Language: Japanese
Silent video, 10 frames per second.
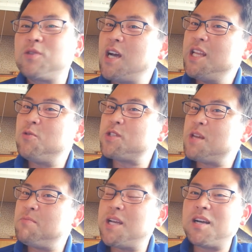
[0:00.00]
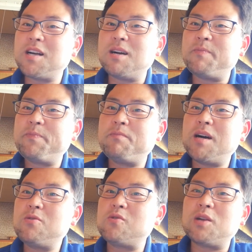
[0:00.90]
タイのチェンマイだか
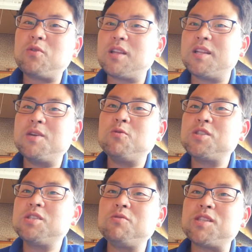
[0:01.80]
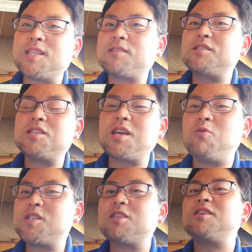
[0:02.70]
バンコクかどっかで日本人同士で殺人事件
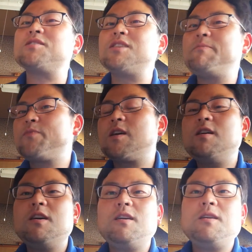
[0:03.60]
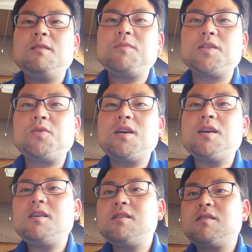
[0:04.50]
が起きちゃったんですね。だからそれ
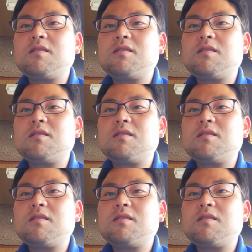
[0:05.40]
が、